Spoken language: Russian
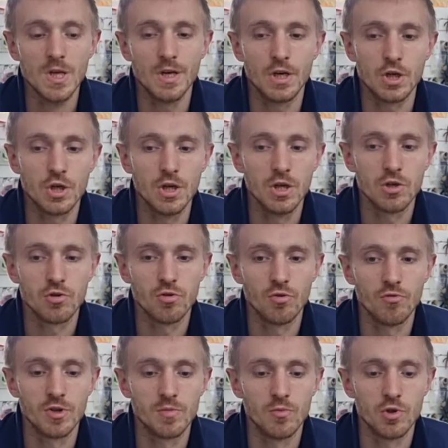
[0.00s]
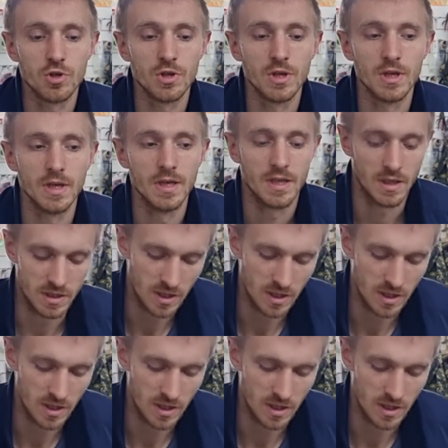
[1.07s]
решили, что, возможно, это